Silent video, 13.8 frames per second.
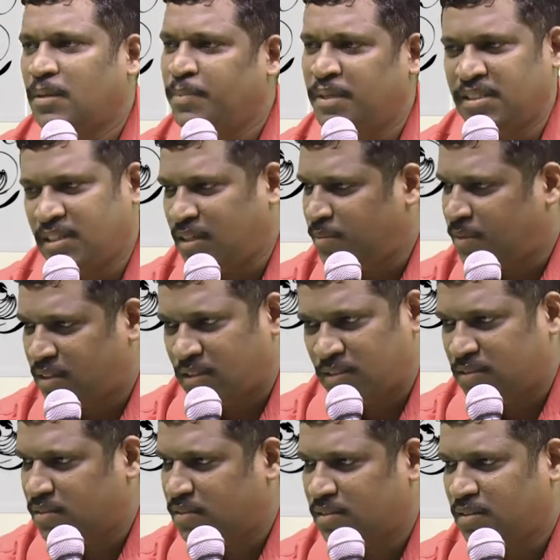எப்படி சரி பண்ணுறது
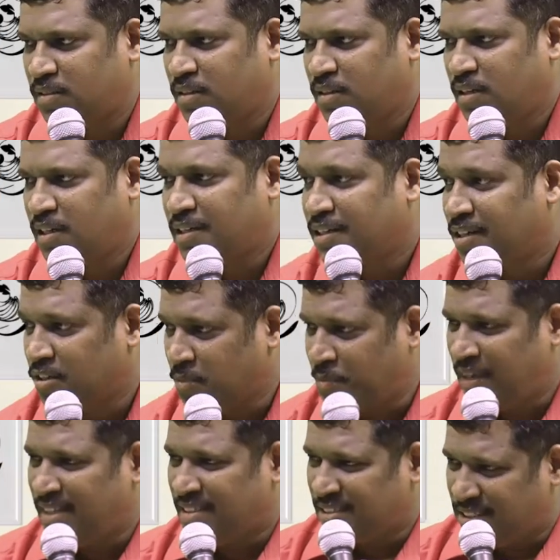
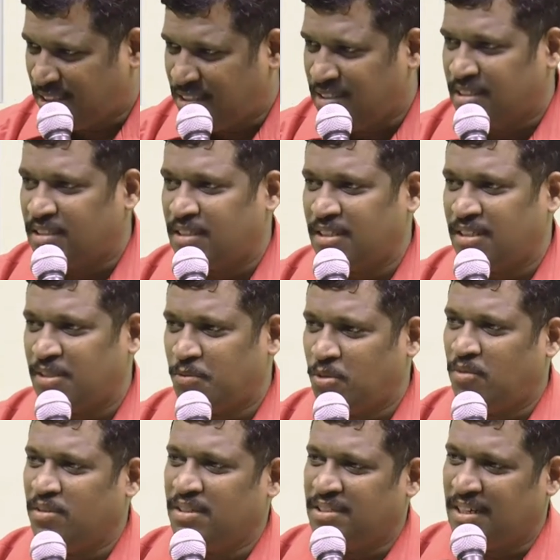கருப்பையில் சிஸ்ட் இருக்குது
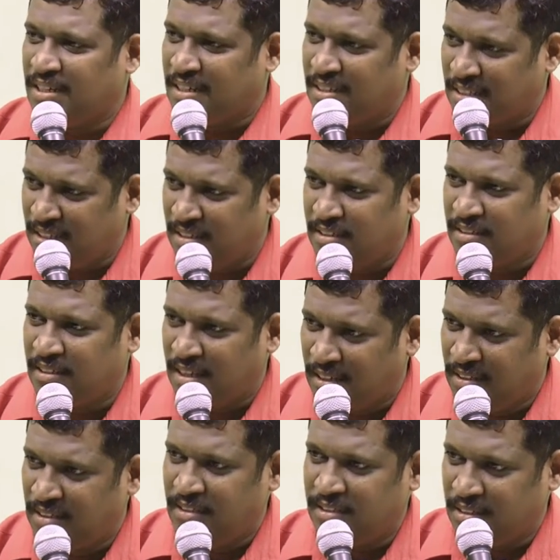ஓவரிஸில் கட்டி இருக்குது
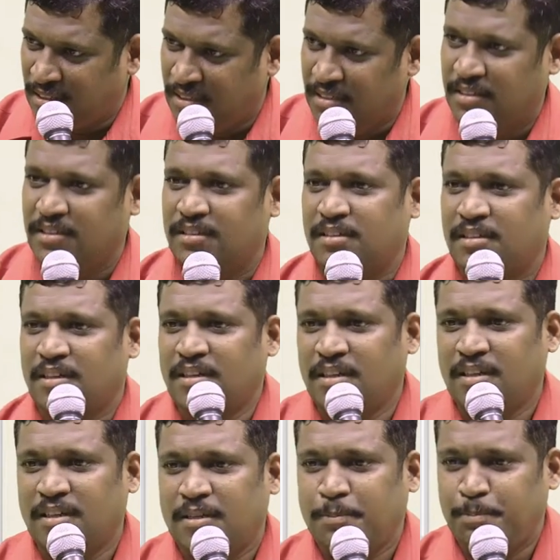அது இருக்குது இது இருக்குது
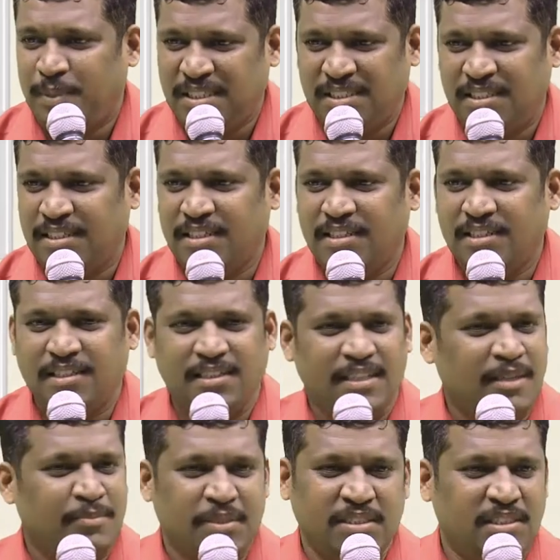பிசிடி
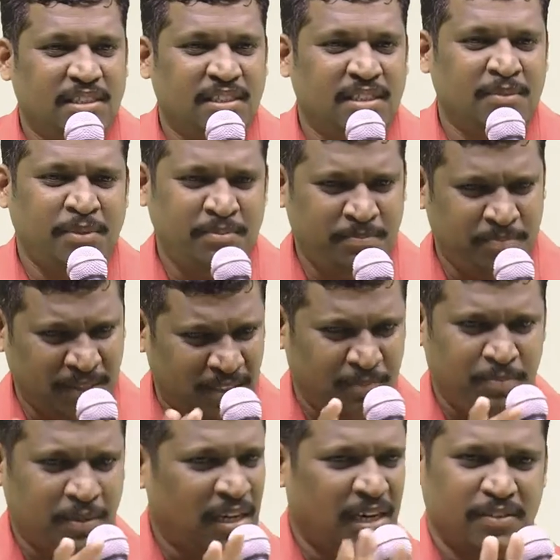ஏபிசிடி இப்படி நிறைய
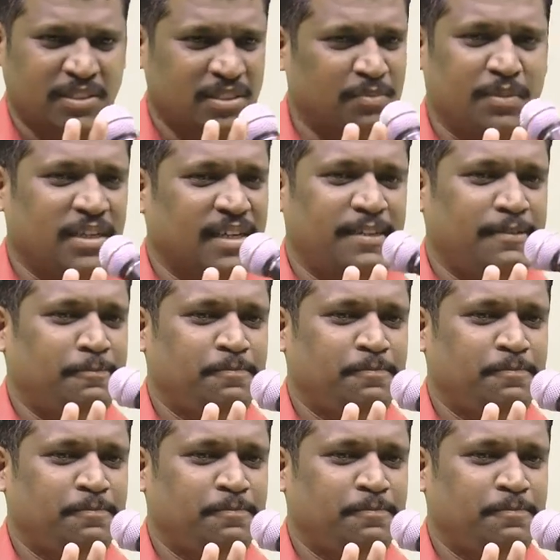பேரெலாம் வச்சுருப்பாங்க